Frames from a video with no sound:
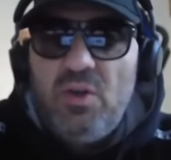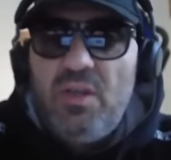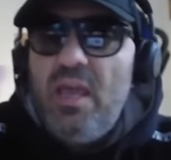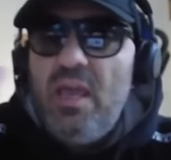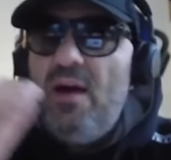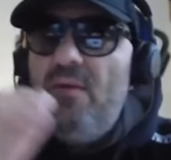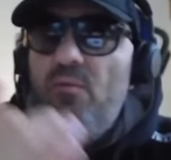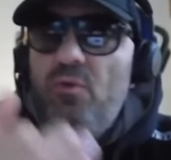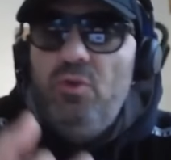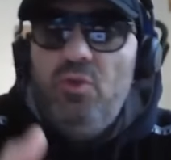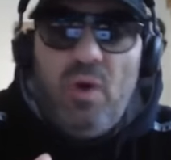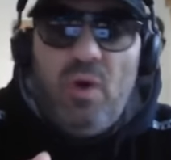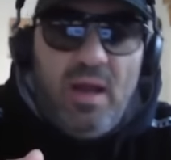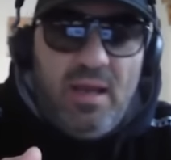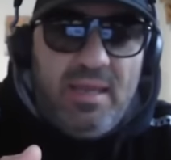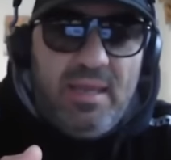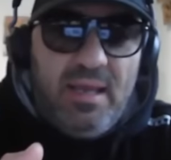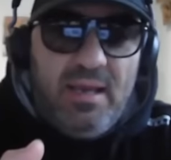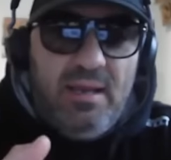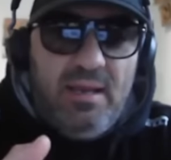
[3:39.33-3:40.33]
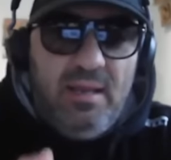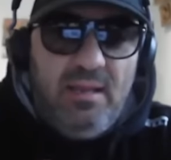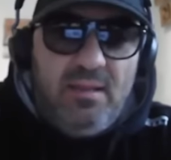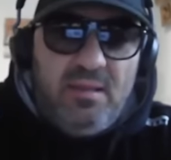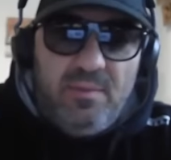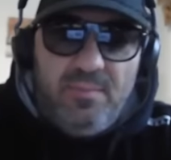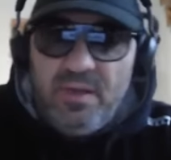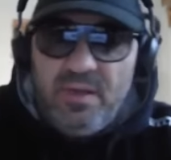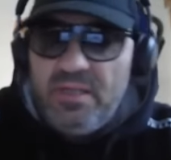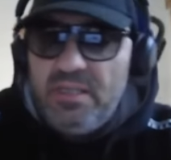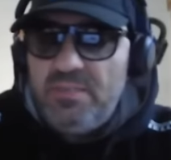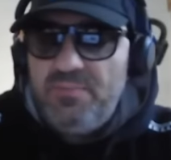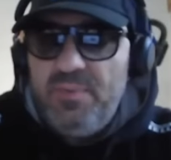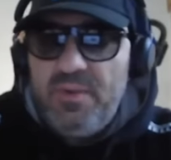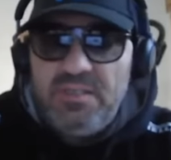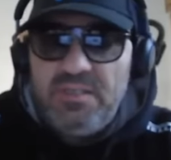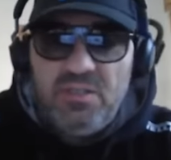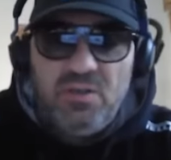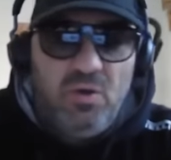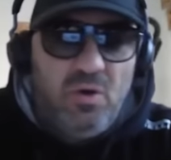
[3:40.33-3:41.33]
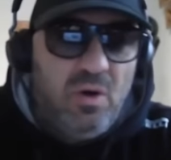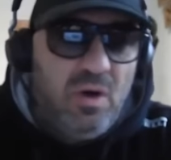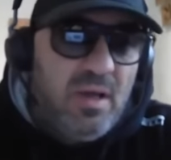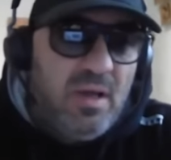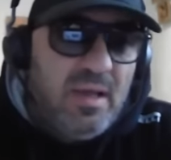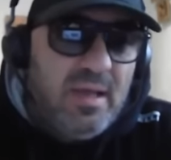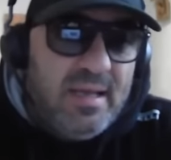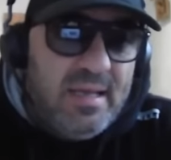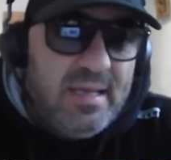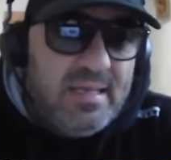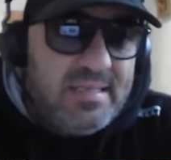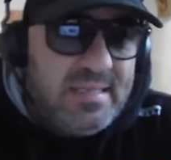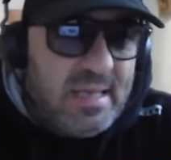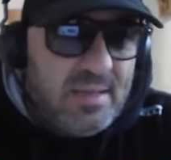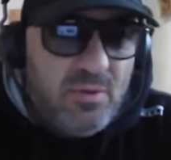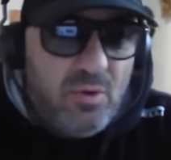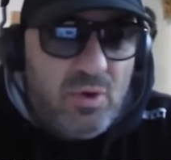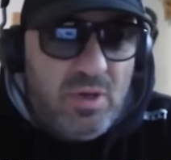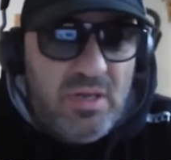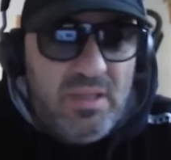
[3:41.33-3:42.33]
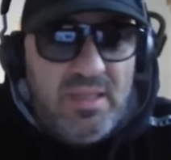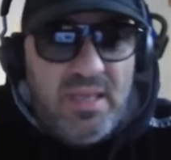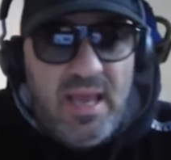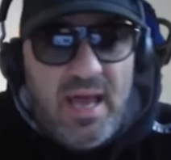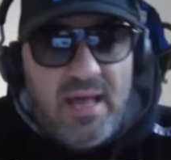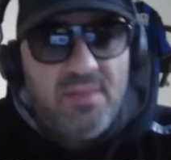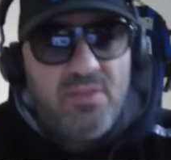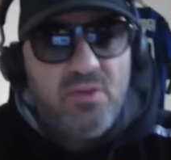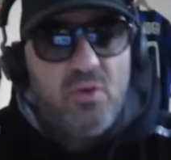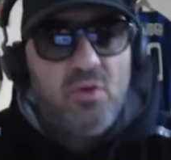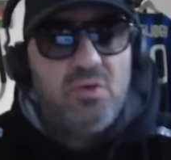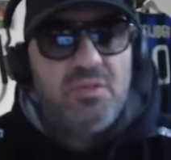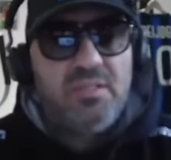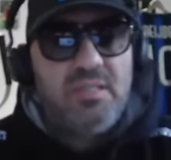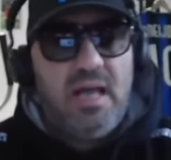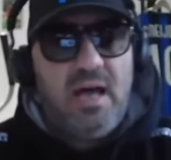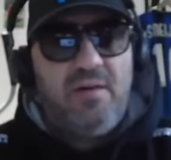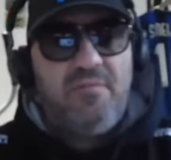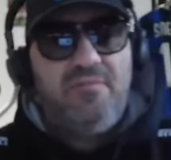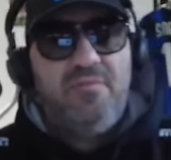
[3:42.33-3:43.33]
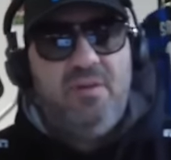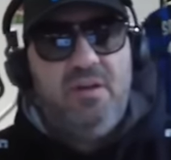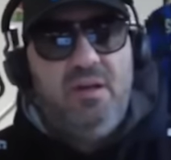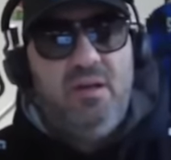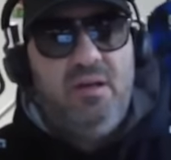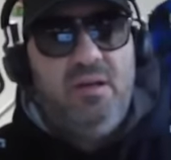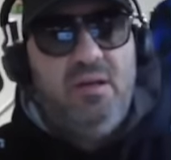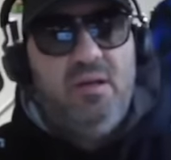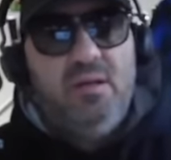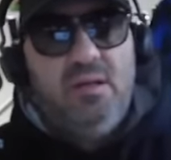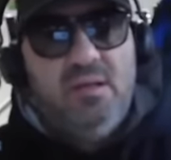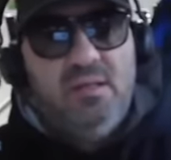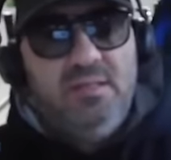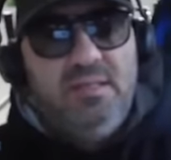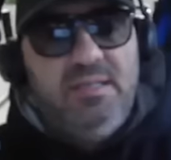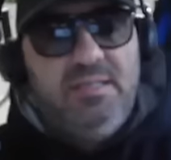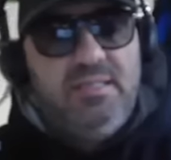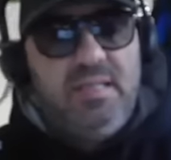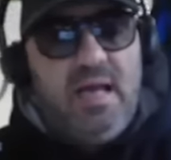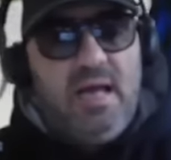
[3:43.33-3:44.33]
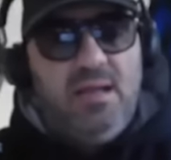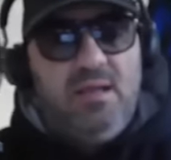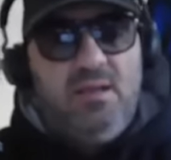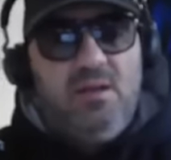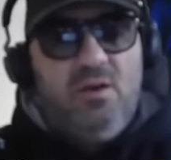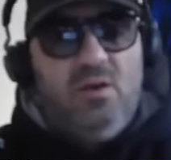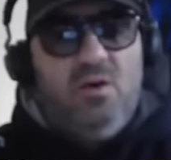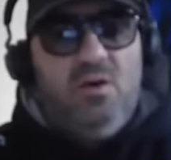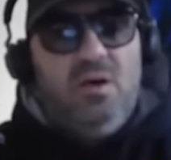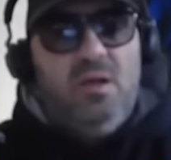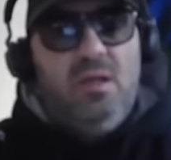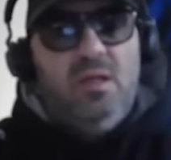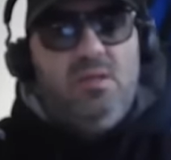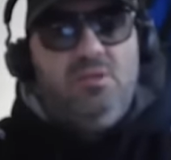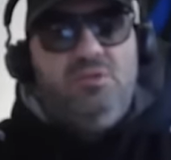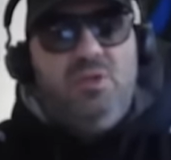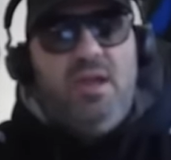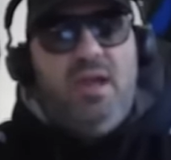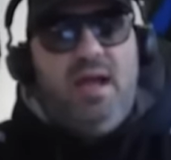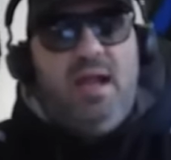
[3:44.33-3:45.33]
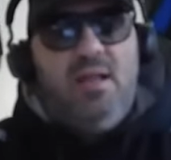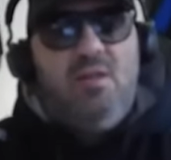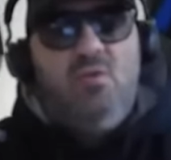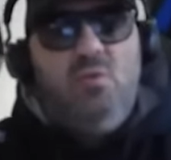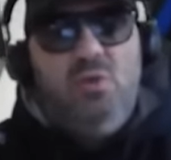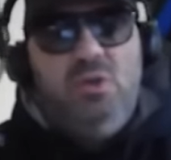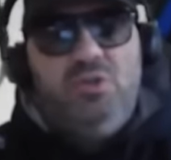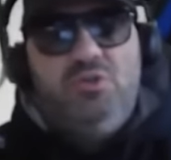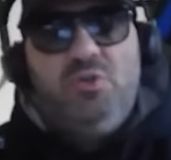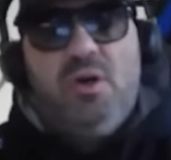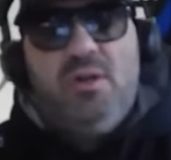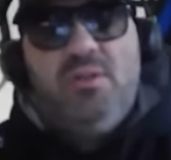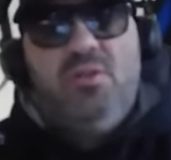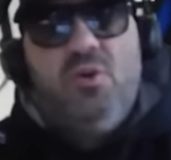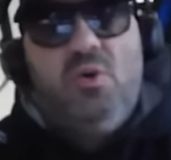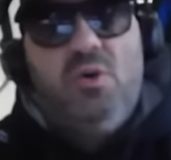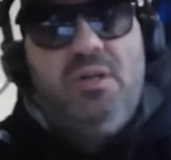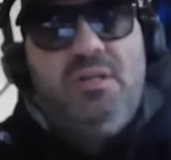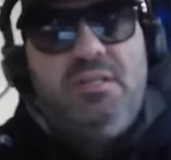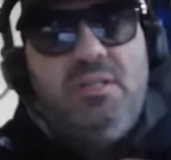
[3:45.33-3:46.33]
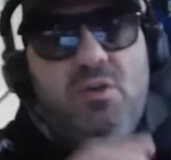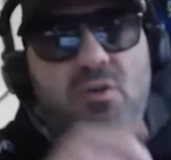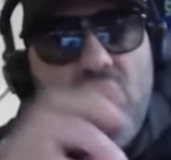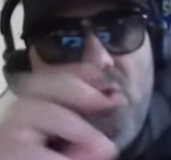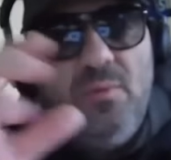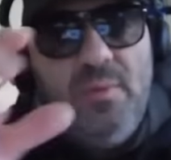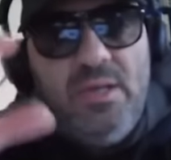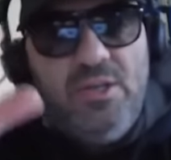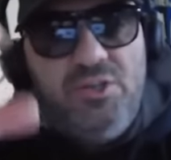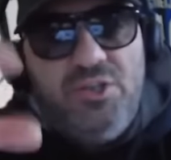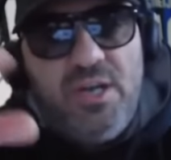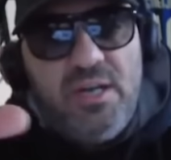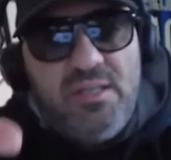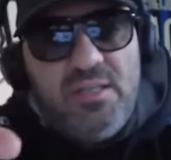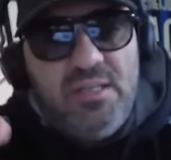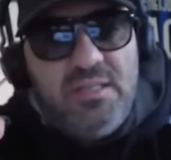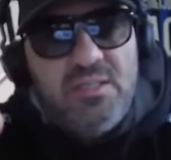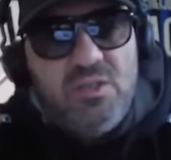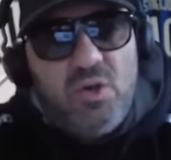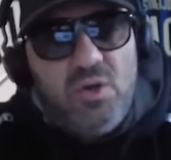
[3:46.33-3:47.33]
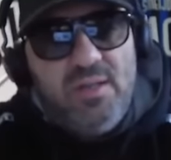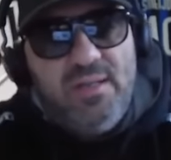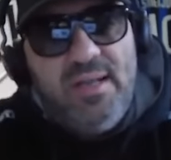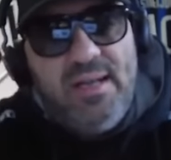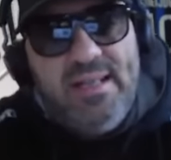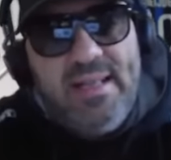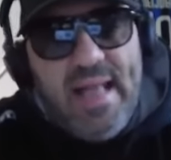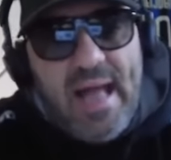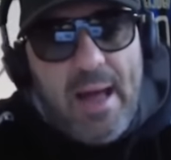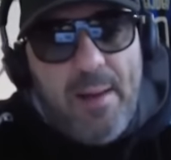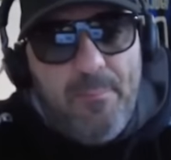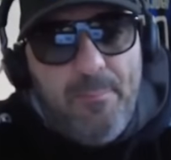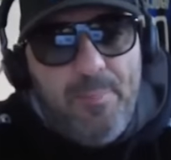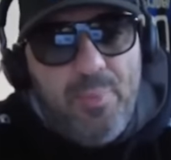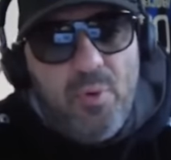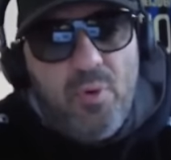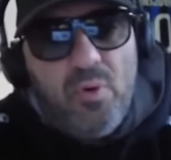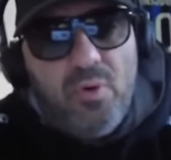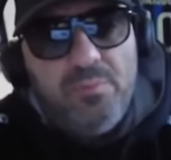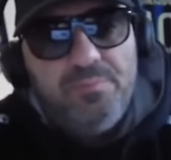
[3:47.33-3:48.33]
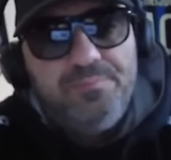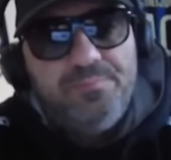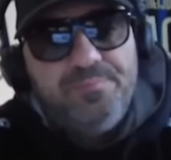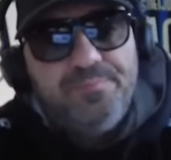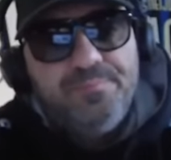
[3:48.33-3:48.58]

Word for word: che ha avuto anche all'Inter, perché spesso è stato criticato lo staff di Zaghi, no? Cioè, alcuni giocatori, secondo me, in certe zone del campo